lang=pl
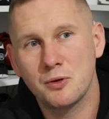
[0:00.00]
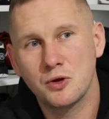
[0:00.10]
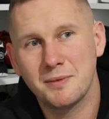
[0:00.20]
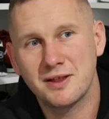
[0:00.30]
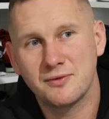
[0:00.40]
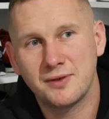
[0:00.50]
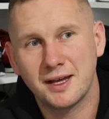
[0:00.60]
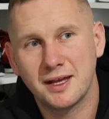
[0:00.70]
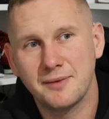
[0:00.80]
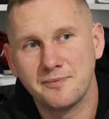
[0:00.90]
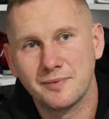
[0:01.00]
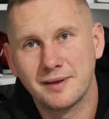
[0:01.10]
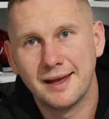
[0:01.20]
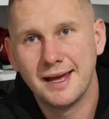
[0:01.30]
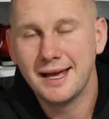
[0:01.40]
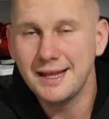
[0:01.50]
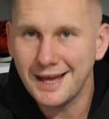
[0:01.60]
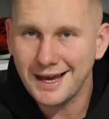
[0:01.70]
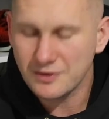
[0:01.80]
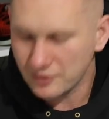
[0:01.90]
poziomie co friki.
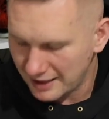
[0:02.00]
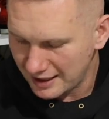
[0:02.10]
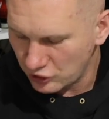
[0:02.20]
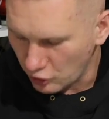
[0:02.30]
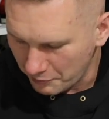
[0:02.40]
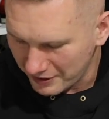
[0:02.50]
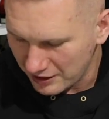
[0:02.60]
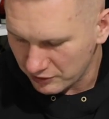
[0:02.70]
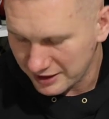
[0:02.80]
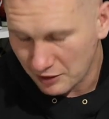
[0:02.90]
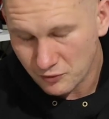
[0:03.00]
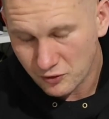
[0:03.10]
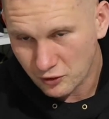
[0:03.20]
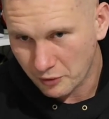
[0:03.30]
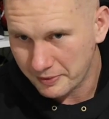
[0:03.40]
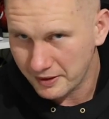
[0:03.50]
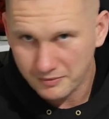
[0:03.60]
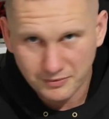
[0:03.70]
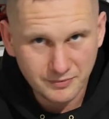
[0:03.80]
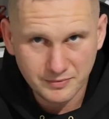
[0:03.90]
Nie jest to dalej topka lockdownu
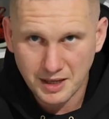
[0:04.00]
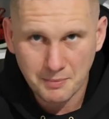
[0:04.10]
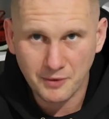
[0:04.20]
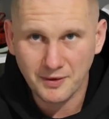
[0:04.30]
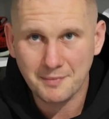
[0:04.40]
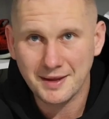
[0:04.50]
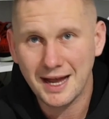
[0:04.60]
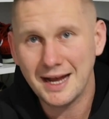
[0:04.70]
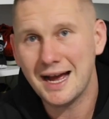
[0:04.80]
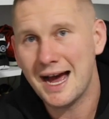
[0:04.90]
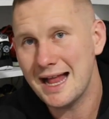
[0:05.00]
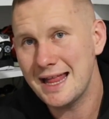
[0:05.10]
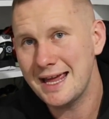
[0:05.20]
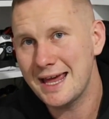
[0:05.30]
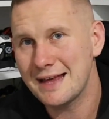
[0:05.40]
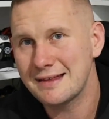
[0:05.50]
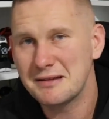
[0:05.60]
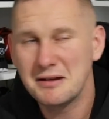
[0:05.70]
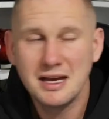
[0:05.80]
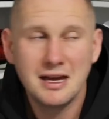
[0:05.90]
stopy, nie powiem tak, ale jest
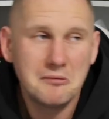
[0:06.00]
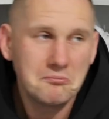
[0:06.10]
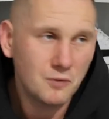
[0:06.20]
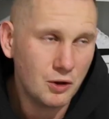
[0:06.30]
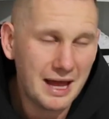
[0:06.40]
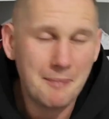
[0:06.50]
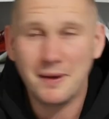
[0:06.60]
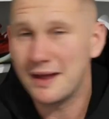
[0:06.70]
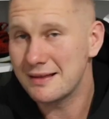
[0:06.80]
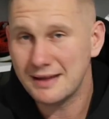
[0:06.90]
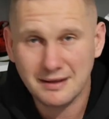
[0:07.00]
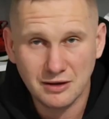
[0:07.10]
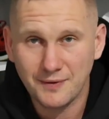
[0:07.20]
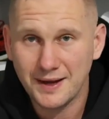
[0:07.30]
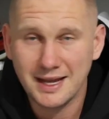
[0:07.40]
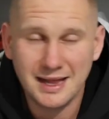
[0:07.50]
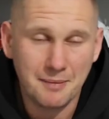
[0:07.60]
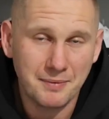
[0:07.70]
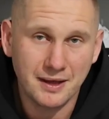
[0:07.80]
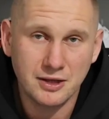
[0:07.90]
no lepiej, zdecydowanie
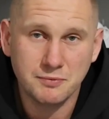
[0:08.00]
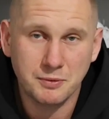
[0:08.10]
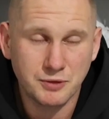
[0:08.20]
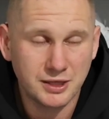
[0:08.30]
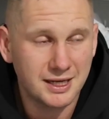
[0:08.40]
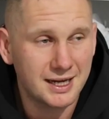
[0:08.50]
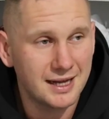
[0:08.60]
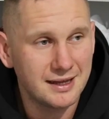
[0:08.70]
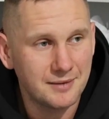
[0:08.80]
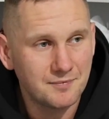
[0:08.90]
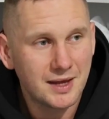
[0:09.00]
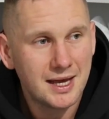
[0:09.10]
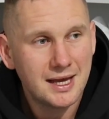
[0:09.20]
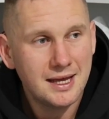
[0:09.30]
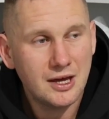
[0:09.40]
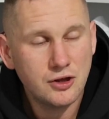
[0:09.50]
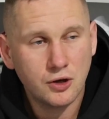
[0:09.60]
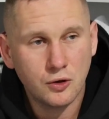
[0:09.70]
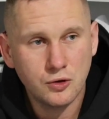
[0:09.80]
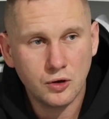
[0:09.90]
lepiej niż poprzednich KD.
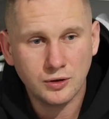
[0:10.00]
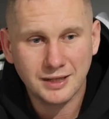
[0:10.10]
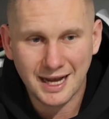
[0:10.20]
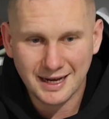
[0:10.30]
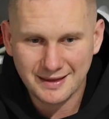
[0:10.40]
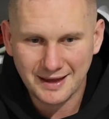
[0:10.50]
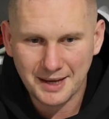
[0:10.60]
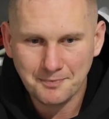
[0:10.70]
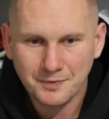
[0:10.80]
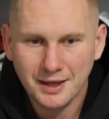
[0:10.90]
Jeśli chodzi o trakcję,